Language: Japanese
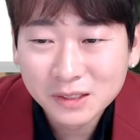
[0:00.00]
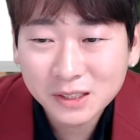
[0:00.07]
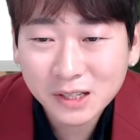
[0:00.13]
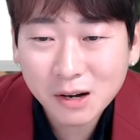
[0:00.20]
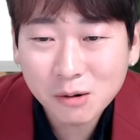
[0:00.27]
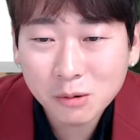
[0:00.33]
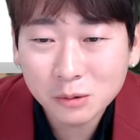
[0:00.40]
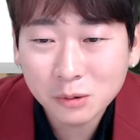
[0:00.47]
違
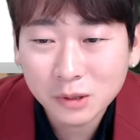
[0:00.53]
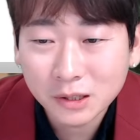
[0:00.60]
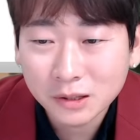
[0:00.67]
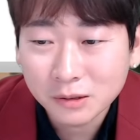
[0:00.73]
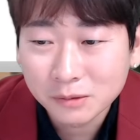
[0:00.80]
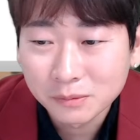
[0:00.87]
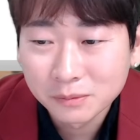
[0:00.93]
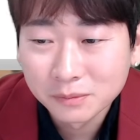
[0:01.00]
うことをやっ
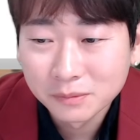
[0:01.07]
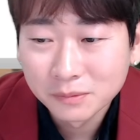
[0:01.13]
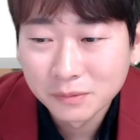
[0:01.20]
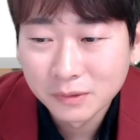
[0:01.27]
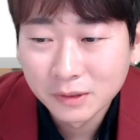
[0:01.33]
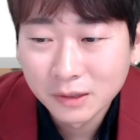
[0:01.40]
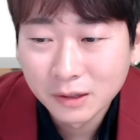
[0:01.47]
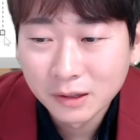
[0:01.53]
てる。
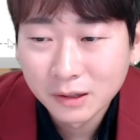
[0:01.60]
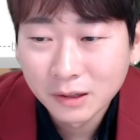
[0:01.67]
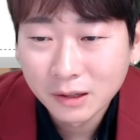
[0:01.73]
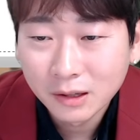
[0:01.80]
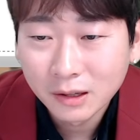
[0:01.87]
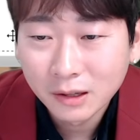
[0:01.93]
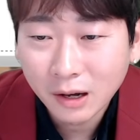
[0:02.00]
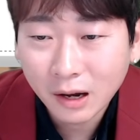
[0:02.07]

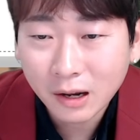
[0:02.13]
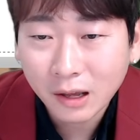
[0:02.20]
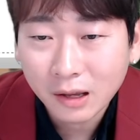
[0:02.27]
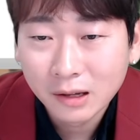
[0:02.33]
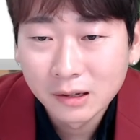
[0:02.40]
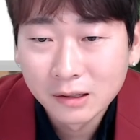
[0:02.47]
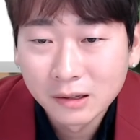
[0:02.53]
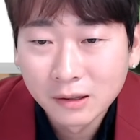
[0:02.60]
あ
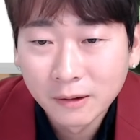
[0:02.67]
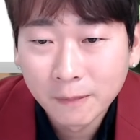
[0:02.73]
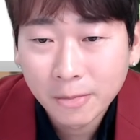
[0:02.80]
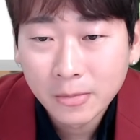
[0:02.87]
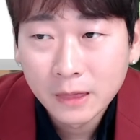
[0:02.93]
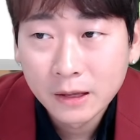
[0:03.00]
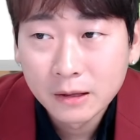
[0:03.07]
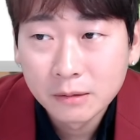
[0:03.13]

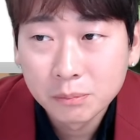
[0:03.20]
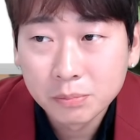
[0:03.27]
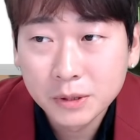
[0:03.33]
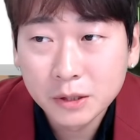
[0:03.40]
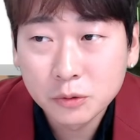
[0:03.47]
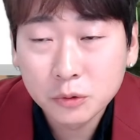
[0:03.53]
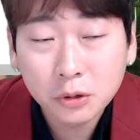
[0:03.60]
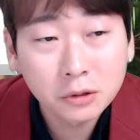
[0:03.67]

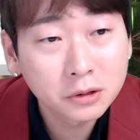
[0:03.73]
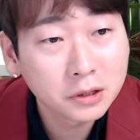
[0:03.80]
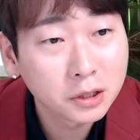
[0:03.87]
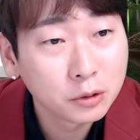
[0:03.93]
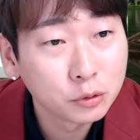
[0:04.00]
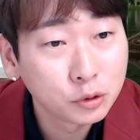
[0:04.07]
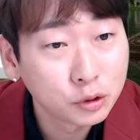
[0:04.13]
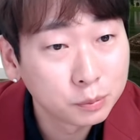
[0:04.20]
れ？VCHAって
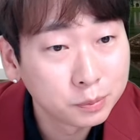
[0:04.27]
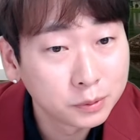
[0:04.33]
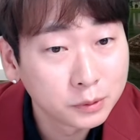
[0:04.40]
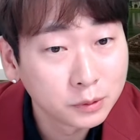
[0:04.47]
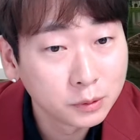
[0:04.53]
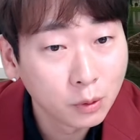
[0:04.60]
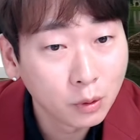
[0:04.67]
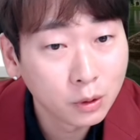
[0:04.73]
いう
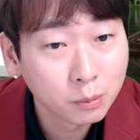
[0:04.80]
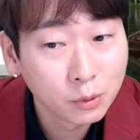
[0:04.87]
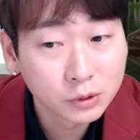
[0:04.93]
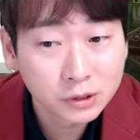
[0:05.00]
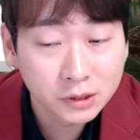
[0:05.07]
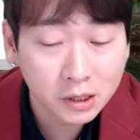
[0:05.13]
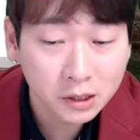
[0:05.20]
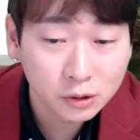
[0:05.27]
グループをもう
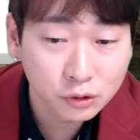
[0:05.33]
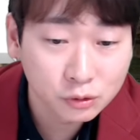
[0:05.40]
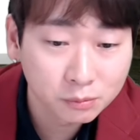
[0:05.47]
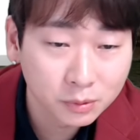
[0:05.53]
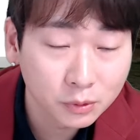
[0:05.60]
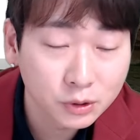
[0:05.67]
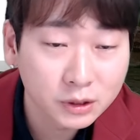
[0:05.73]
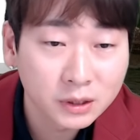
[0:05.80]
すでに準
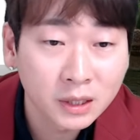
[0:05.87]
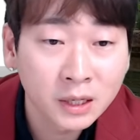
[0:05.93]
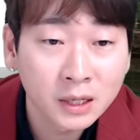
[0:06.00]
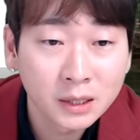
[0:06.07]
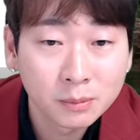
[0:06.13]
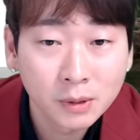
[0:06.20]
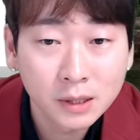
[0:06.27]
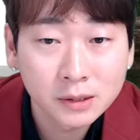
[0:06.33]
備をして
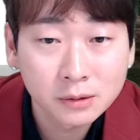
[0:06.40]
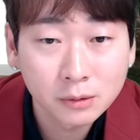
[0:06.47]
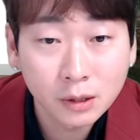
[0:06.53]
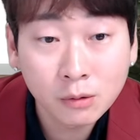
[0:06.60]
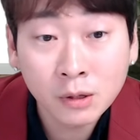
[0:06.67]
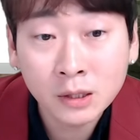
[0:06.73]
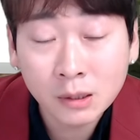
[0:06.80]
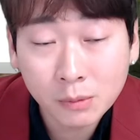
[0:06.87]
いますよね。
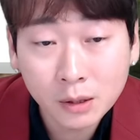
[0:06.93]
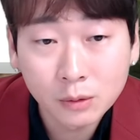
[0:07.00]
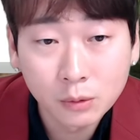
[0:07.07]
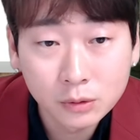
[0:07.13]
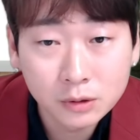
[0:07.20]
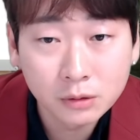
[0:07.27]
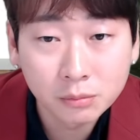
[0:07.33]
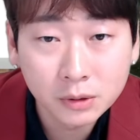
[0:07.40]
これ多分
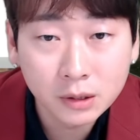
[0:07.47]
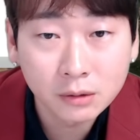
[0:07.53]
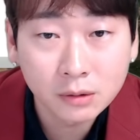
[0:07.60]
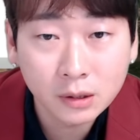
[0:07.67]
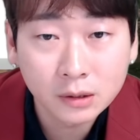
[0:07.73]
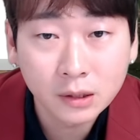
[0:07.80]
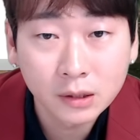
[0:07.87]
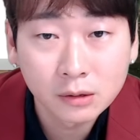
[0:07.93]
オーディション見てる
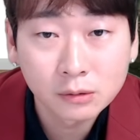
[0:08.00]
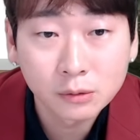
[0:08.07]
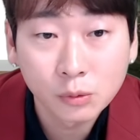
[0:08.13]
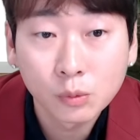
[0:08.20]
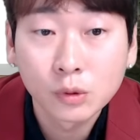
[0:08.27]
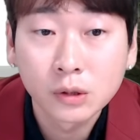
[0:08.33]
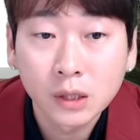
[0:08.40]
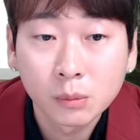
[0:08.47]
方いると
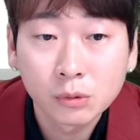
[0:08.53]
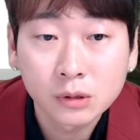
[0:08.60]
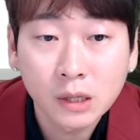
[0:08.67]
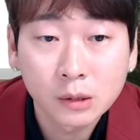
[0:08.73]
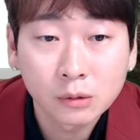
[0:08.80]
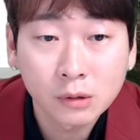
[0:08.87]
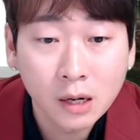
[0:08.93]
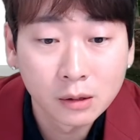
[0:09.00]
思うんで、
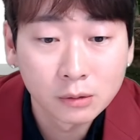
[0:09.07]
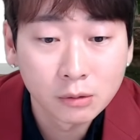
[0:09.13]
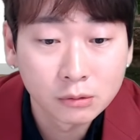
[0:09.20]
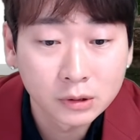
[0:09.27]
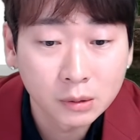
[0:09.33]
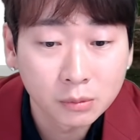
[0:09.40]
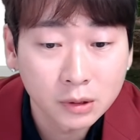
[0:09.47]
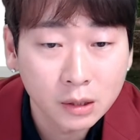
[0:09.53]
あと韓
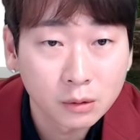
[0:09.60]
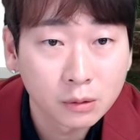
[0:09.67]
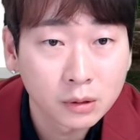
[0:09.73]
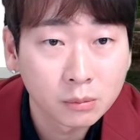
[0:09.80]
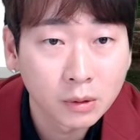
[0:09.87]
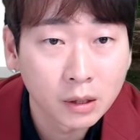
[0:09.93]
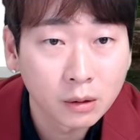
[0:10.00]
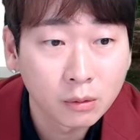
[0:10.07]
国でも
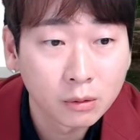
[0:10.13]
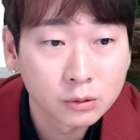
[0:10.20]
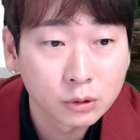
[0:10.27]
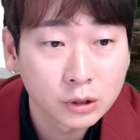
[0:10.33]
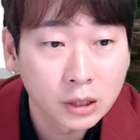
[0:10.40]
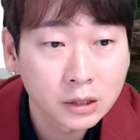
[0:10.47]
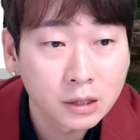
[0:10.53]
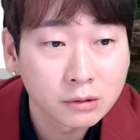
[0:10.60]
今放送
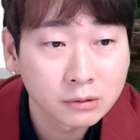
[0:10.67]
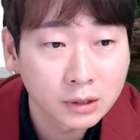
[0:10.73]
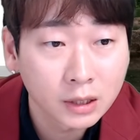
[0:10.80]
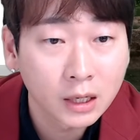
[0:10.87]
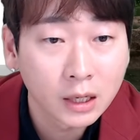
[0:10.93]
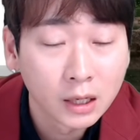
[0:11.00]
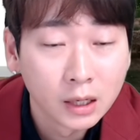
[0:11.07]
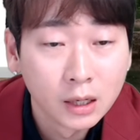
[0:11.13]
出てるん
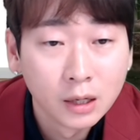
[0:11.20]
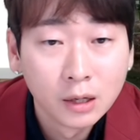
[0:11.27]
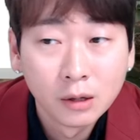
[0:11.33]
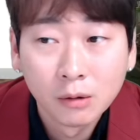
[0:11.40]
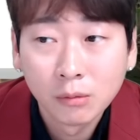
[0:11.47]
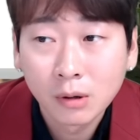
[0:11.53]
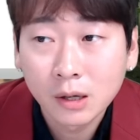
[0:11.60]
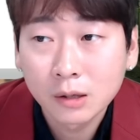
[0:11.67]
で、
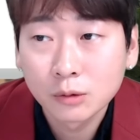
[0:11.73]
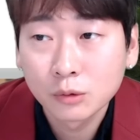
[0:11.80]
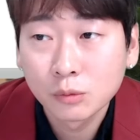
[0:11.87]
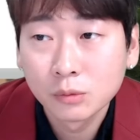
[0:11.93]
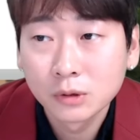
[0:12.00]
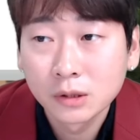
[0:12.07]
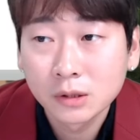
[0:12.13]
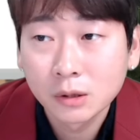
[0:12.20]
わかると
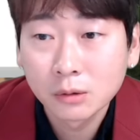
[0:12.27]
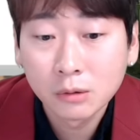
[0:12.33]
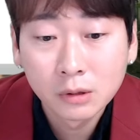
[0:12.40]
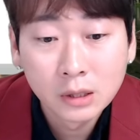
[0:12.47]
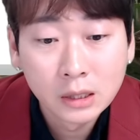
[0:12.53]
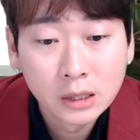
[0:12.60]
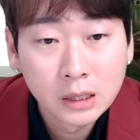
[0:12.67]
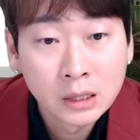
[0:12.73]
思うんですけど、
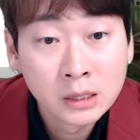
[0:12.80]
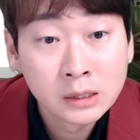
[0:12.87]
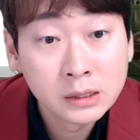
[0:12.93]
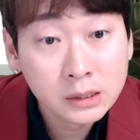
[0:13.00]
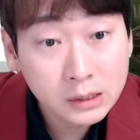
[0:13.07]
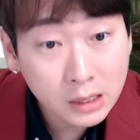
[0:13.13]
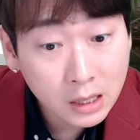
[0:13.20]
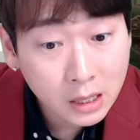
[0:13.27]

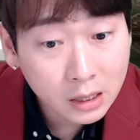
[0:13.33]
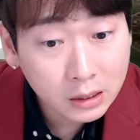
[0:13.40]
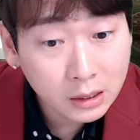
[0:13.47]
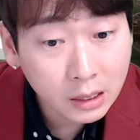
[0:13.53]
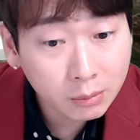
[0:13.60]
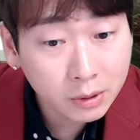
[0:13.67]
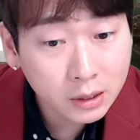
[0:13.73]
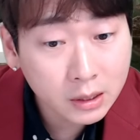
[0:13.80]
全
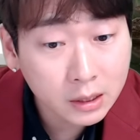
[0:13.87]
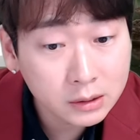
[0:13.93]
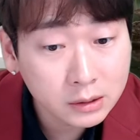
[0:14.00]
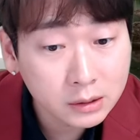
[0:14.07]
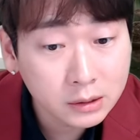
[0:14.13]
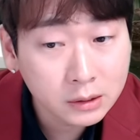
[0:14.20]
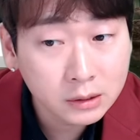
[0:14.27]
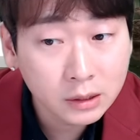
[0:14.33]
員アメリカ
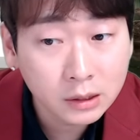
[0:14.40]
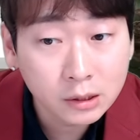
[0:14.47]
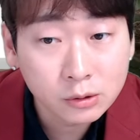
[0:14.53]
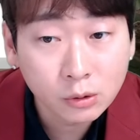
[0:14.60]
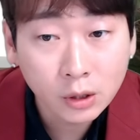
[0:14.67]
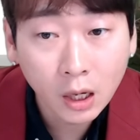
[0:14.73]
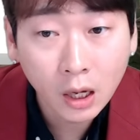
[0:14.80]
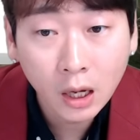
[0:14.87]
人なんで
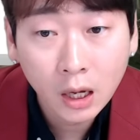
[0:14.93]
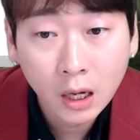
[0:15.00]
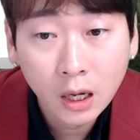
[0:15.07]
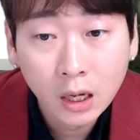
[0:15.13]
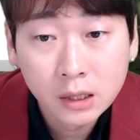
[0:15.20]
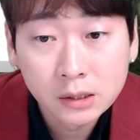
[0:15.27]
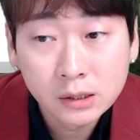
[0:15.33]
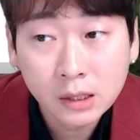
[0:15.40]
すよね。
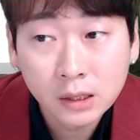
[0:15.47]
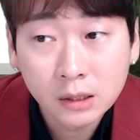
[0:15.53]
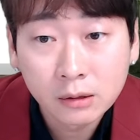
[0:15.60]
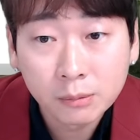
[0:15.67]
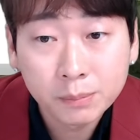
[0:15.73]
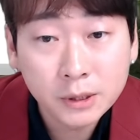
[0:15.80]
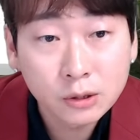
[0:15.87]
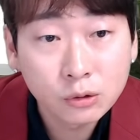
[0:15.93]
全
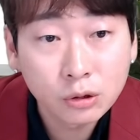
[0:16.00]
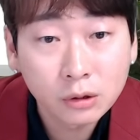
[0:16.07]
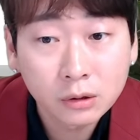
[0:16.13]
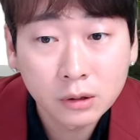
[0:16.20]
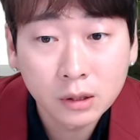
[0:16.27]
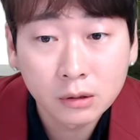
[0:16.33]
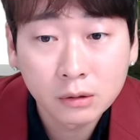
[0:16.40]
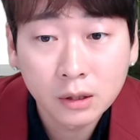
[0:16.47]
員。
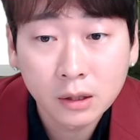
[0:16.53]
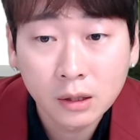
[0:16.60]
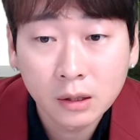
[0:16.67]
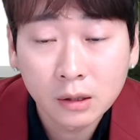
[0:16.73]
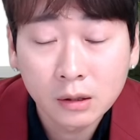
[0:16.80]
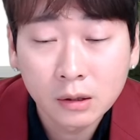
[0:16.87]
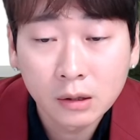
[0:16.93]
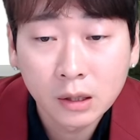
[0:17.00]
VCHAって言っ
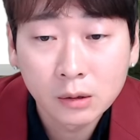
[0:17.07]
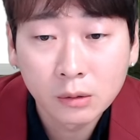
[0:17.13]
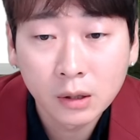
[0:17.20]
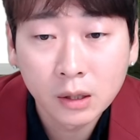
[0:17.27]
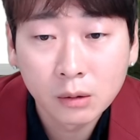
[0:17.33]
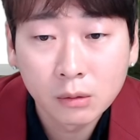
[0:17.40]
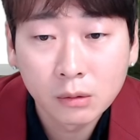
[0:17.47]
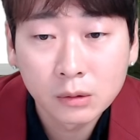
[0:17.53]
て、
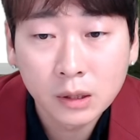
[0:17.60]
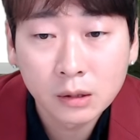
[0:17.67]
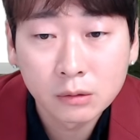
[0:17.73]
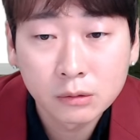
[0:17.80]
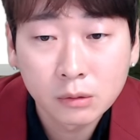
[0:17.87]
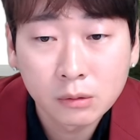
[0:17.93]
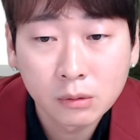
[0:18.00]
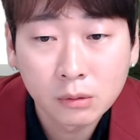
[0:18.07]
英語で言
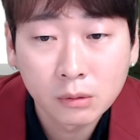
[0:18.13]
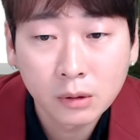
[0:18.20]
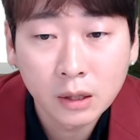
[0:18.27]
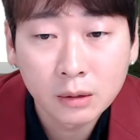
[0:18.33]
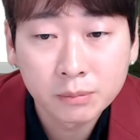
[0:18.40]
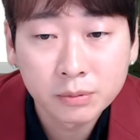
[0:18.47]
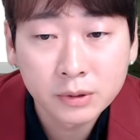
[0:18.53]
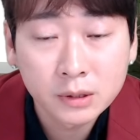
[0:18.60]
うとこう、
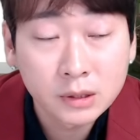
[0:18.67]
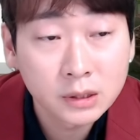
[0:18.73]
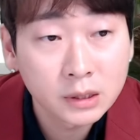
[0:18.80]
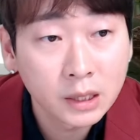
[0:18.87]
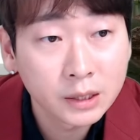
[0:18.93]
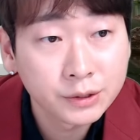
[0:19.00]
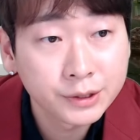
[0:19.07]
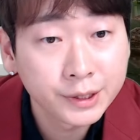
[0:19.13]

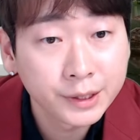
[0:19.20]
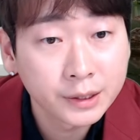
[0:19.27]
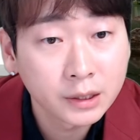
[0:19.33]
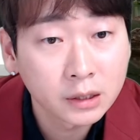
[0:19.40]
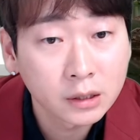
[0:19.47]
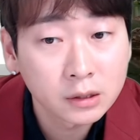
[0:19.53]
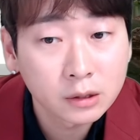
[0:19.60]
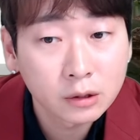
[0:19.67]
VCHA
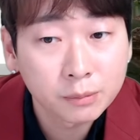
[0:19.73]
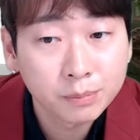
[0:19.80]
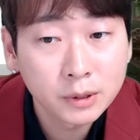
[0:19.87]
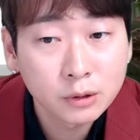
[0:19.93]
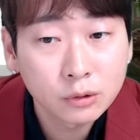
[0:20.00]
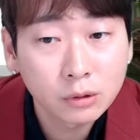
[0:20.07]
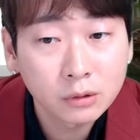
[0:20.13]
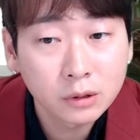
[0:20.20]
なんですけど、
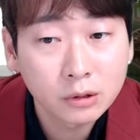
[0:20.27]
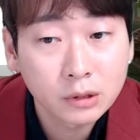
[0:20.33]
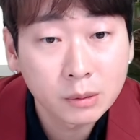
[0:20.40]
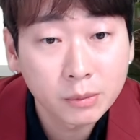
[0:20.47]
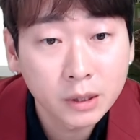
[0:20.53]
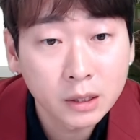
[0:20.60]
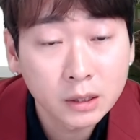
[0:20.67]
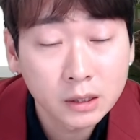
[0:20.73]
VCHAっていう名
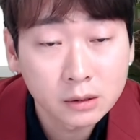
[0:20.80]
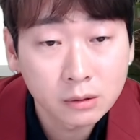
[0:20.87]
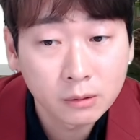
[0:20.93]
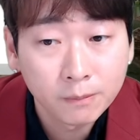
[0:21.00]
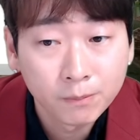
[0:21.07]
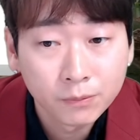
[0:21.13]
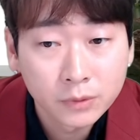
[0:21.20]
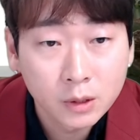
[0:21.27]
前なんです
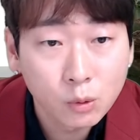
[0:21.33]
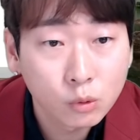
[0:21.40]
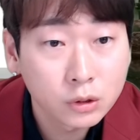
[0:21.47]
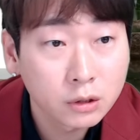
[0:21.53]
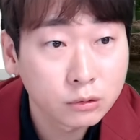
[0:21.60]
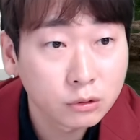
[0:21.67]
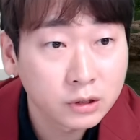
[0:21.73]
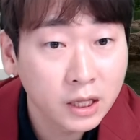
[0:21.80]
よ。日本語
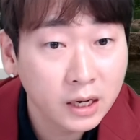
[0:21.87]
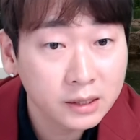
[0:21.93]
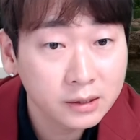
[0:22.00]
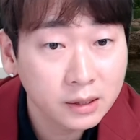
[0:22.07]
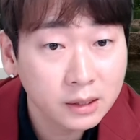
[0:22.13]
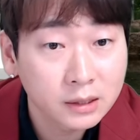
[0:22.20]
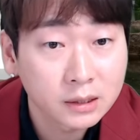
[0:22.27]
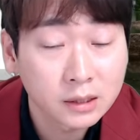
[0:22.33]
で言うと
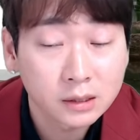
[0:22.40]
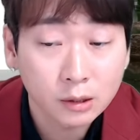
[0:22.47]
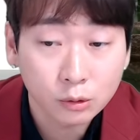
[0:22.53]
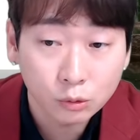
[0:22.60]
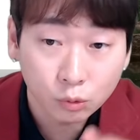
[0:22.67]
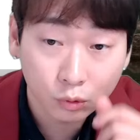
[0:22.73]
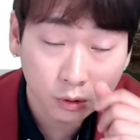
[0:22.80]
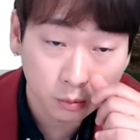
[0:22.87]
テラセなんですけ
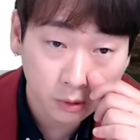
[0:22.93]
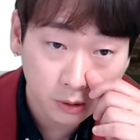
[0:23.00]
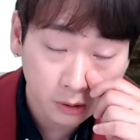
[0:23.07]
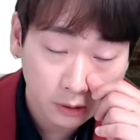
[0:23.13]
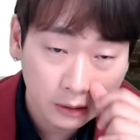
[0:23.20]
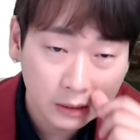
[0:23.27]
ど、どういう意味？